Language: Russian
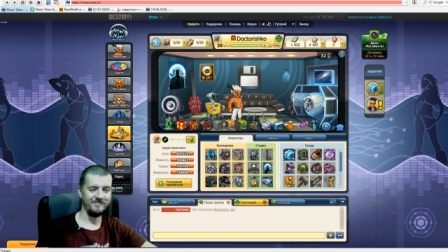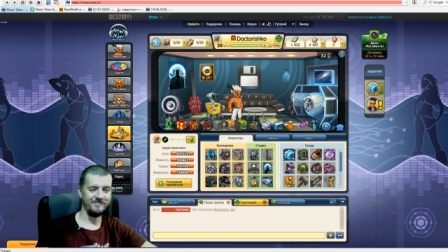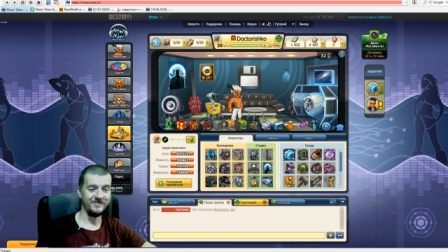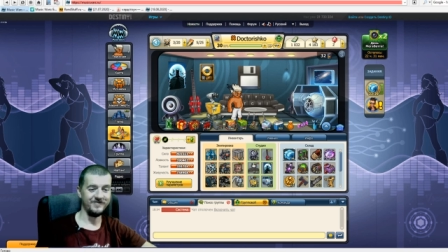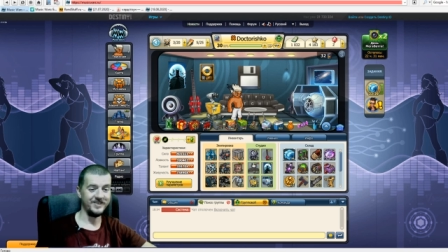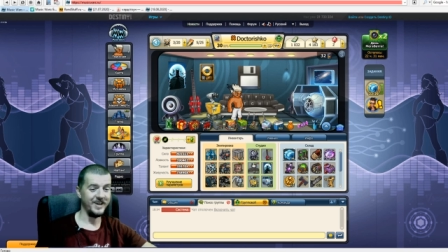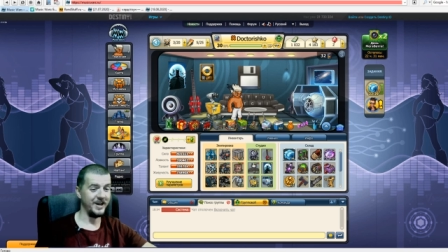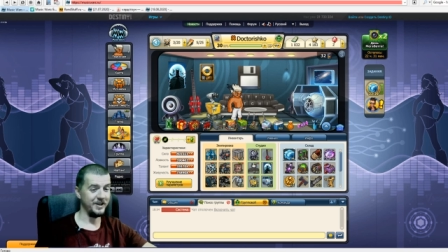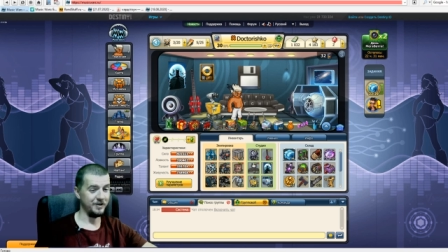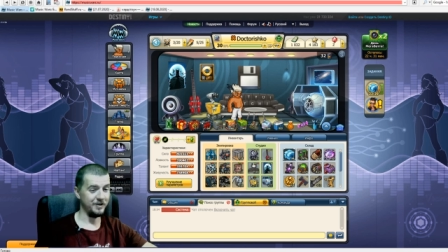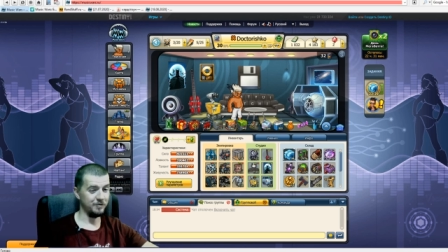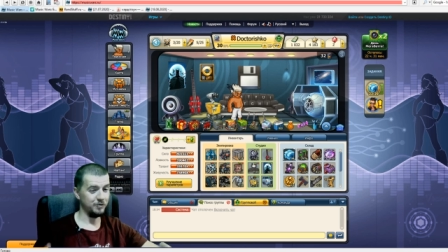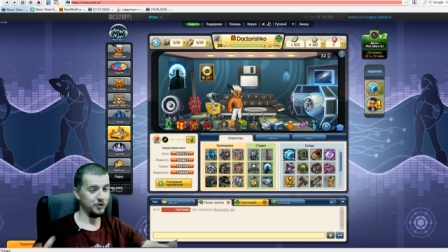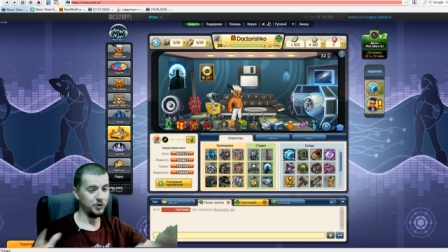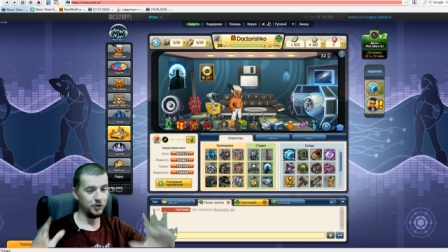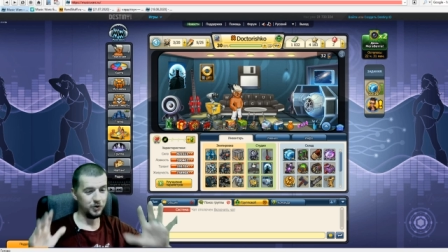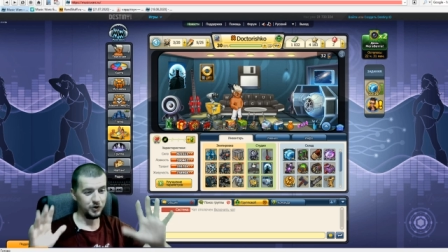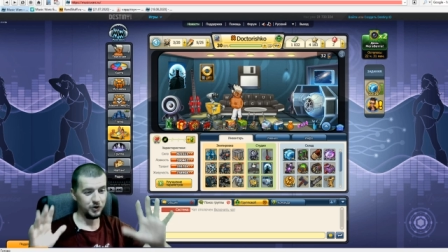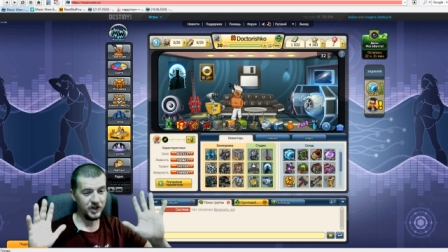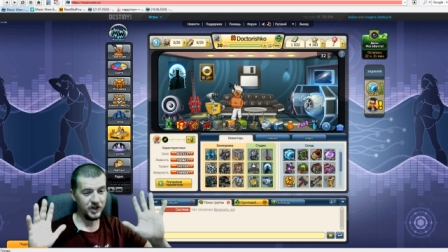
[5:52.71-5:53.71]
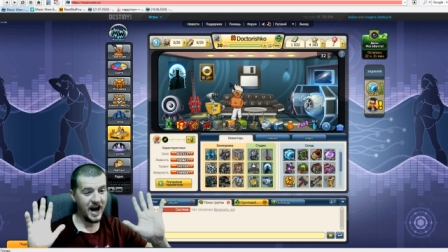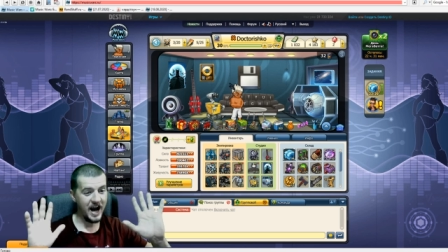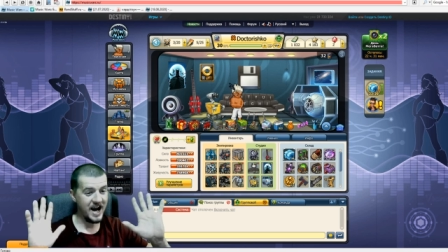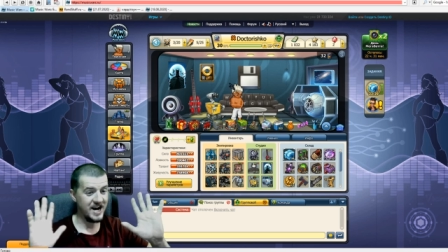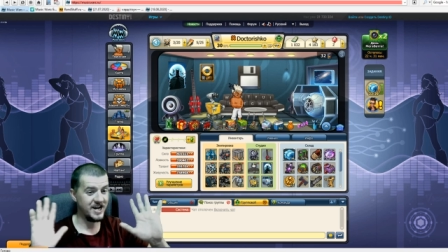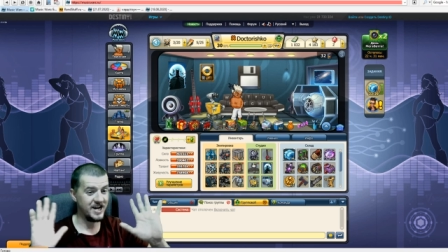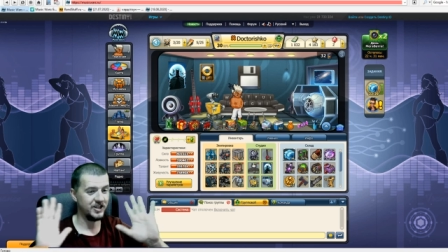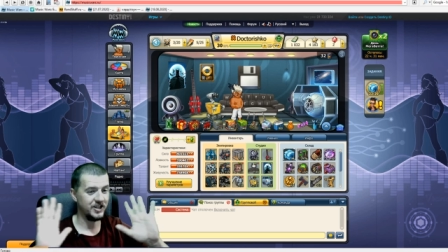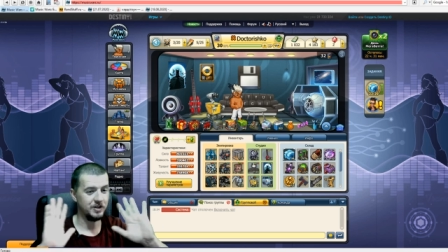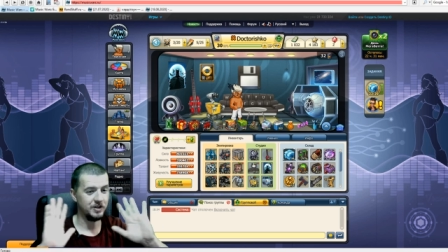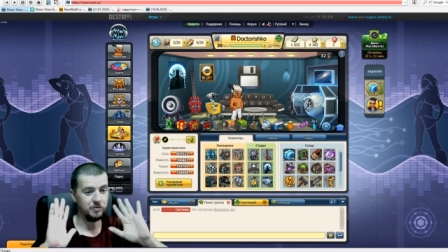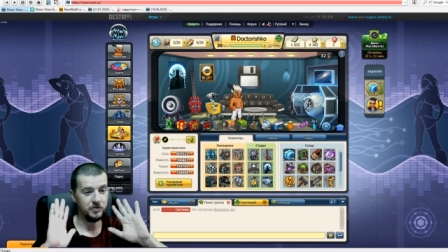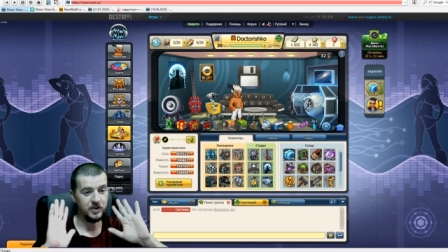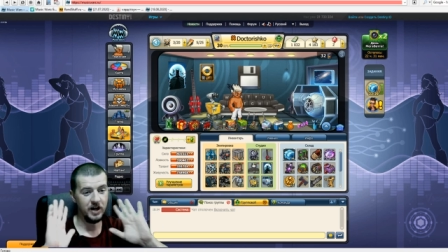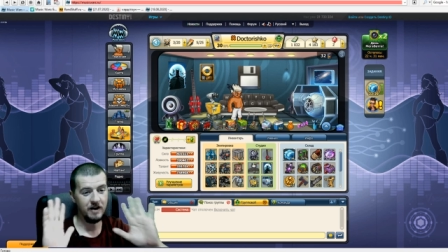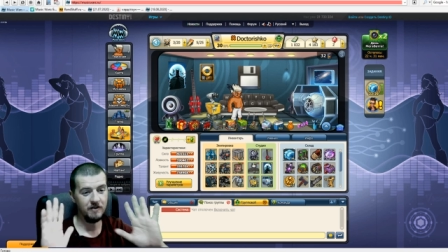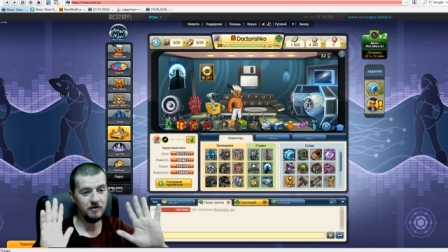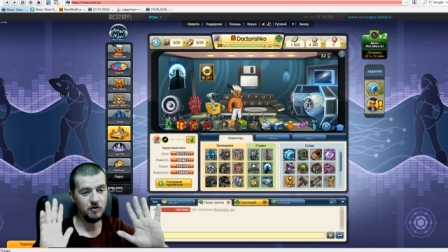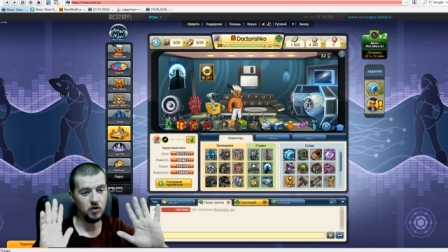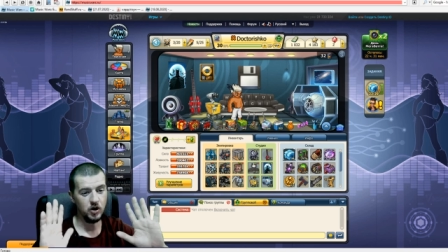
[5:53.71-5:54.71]
я не буду, я этим
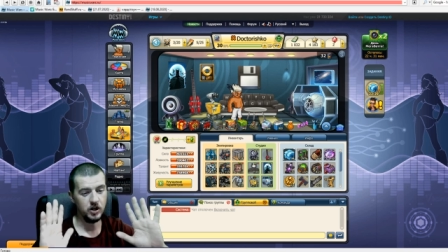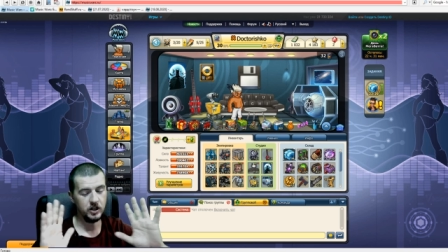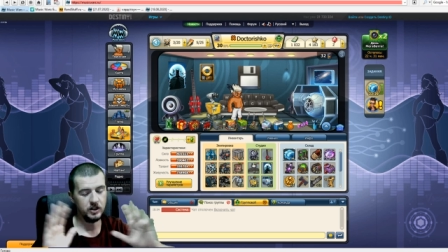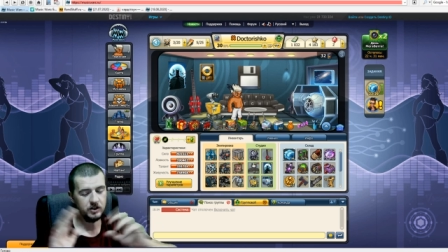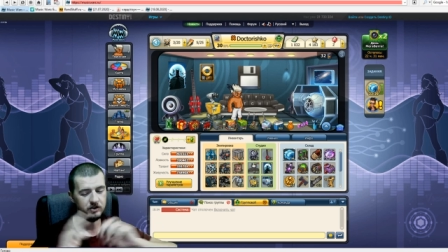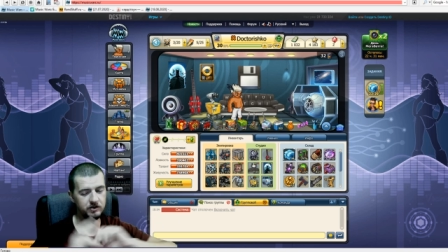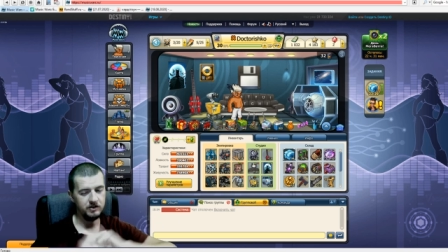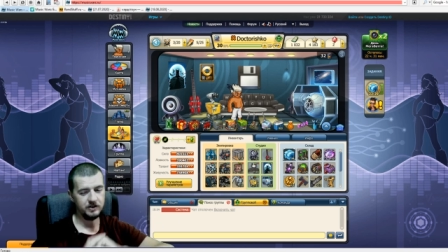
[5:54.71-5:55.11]
доволен.